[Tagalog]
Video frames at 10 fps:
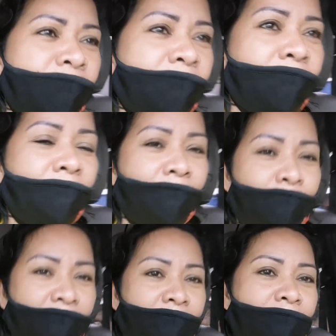hindi rin
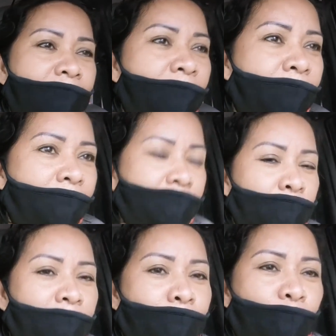matitigil kahit
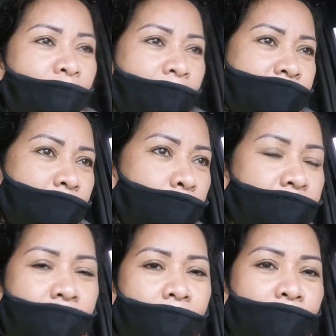sabihin mo na
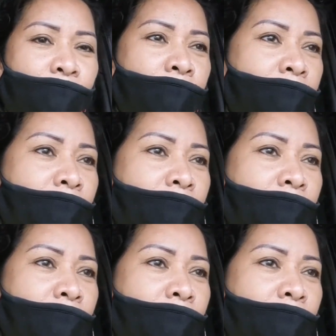nakaservice tayo